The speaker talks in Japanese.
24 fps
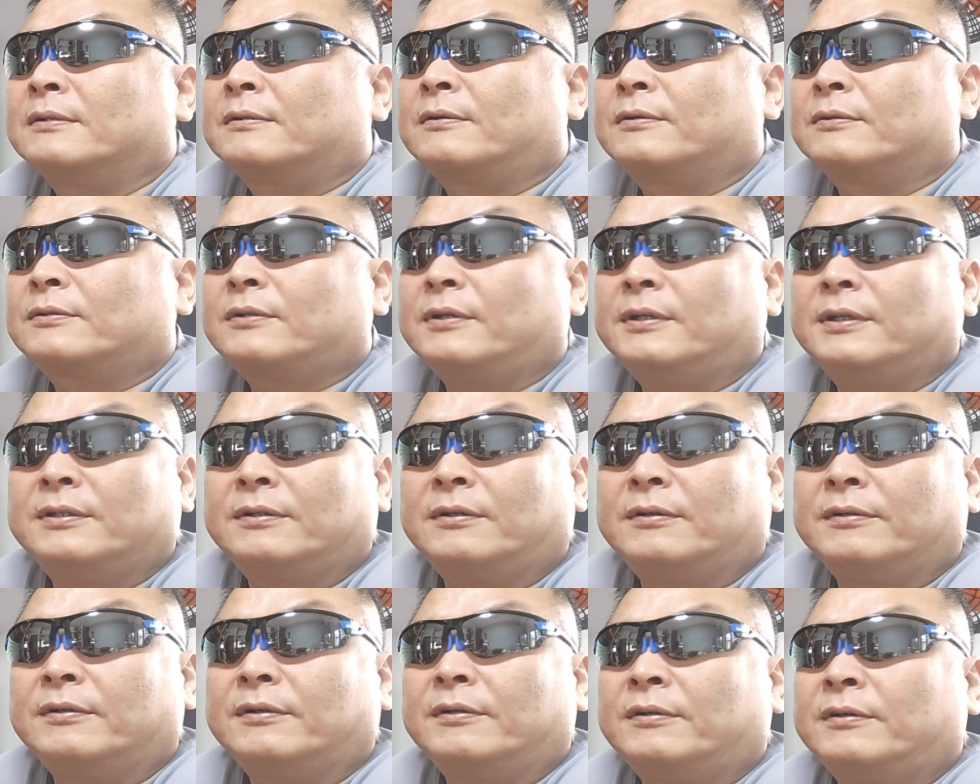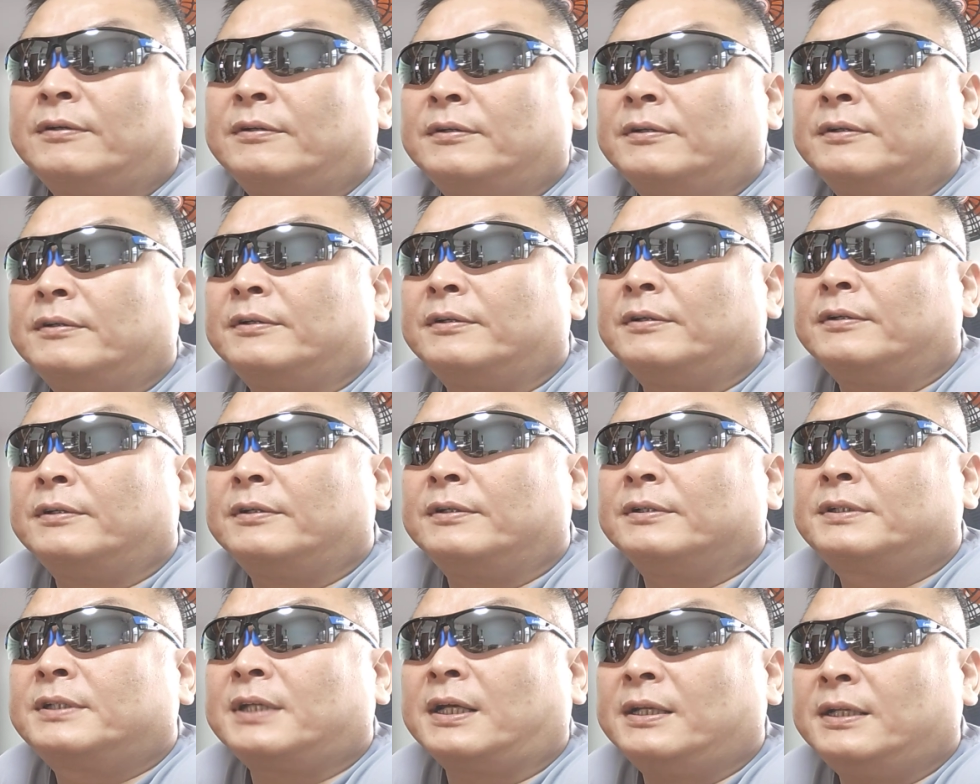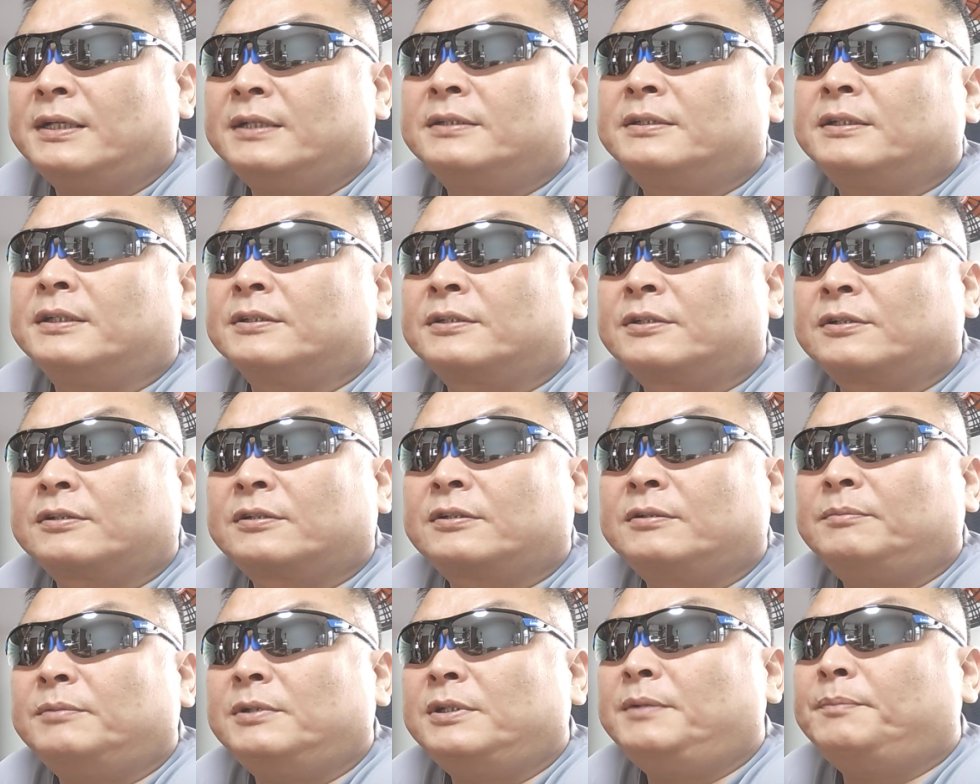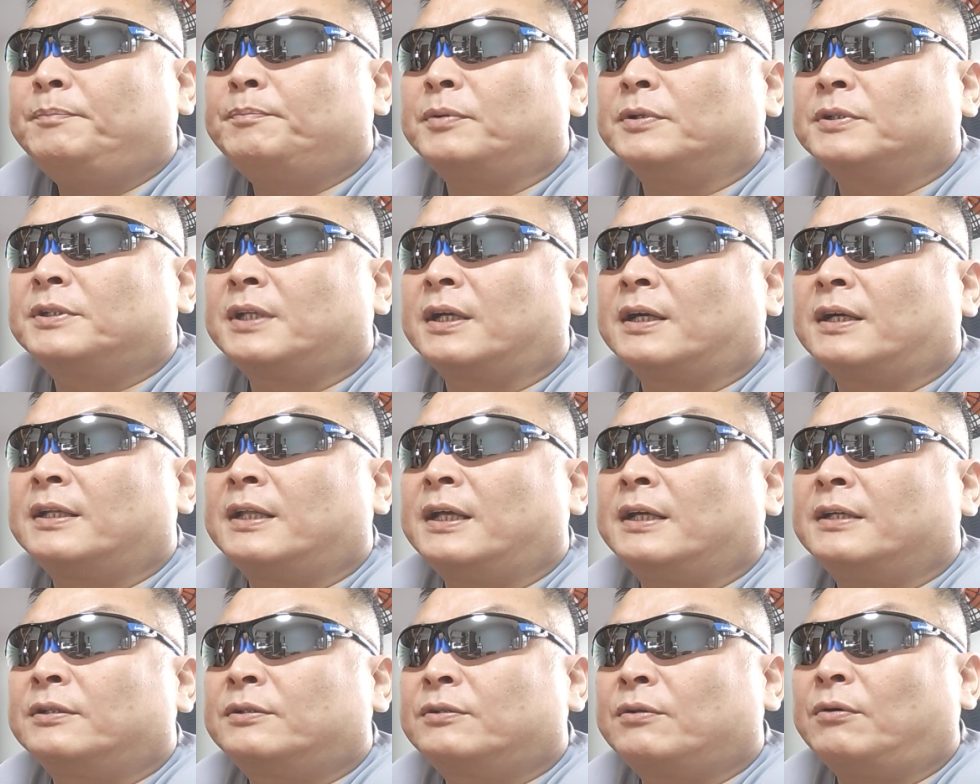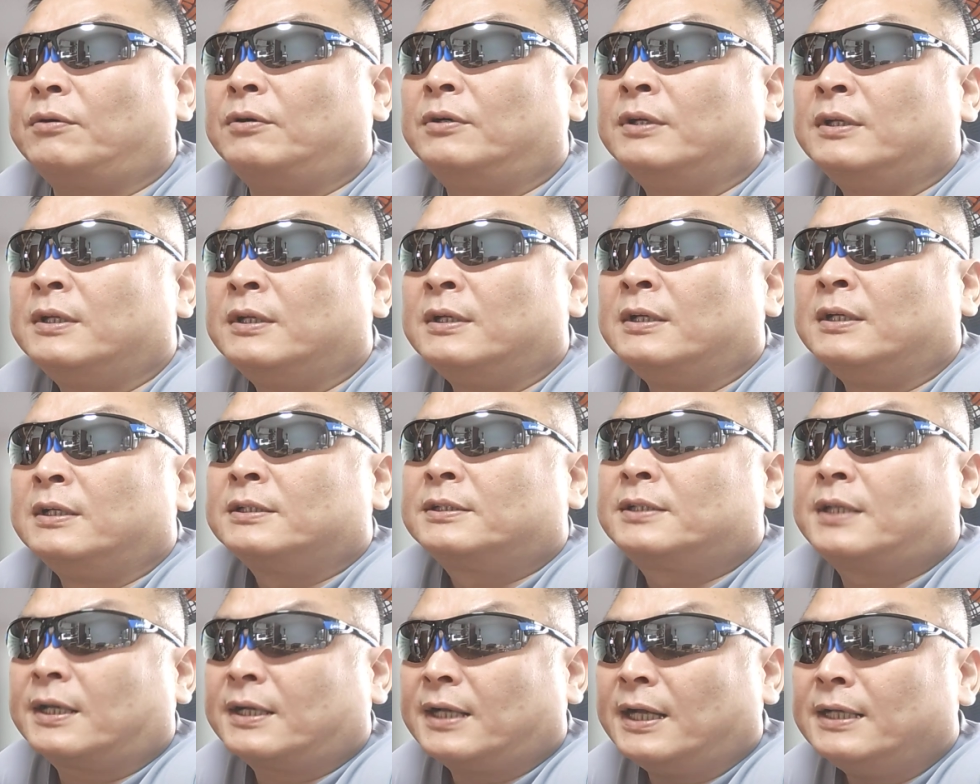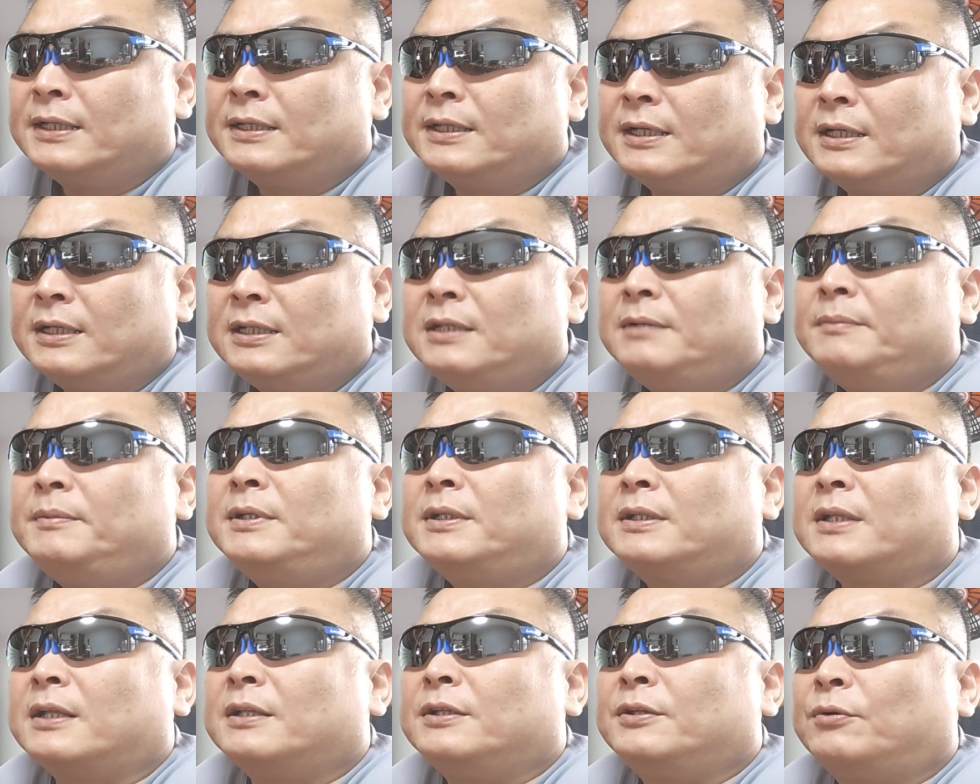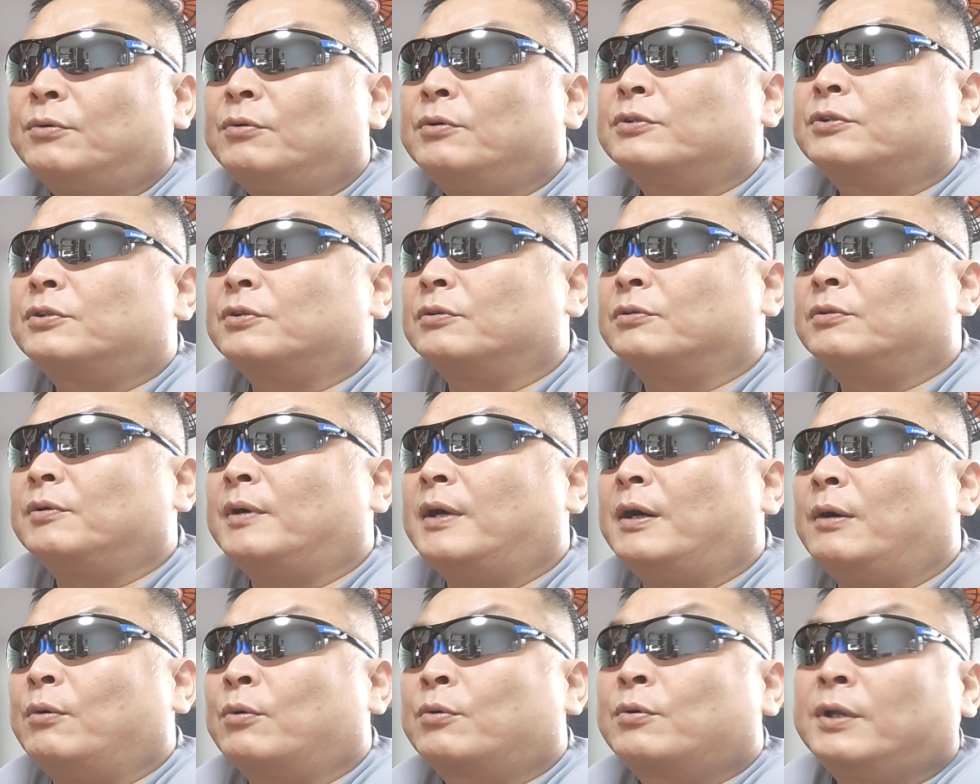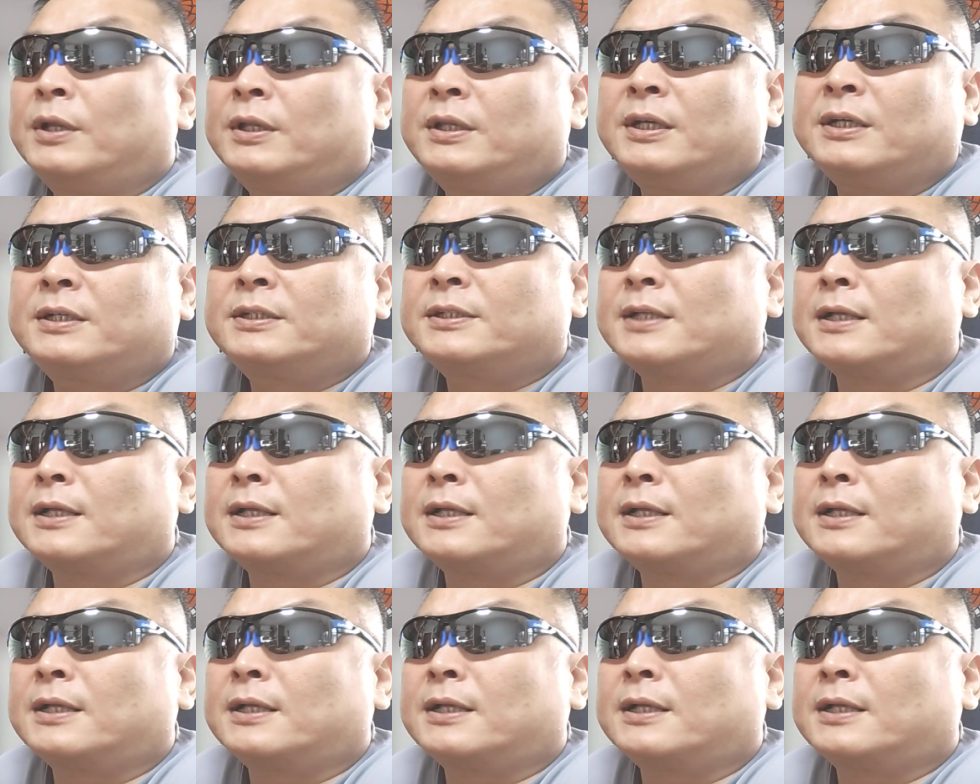ことへのチャレンジ進む一歩していかないと世界的に見て日本っていうのは遅れてき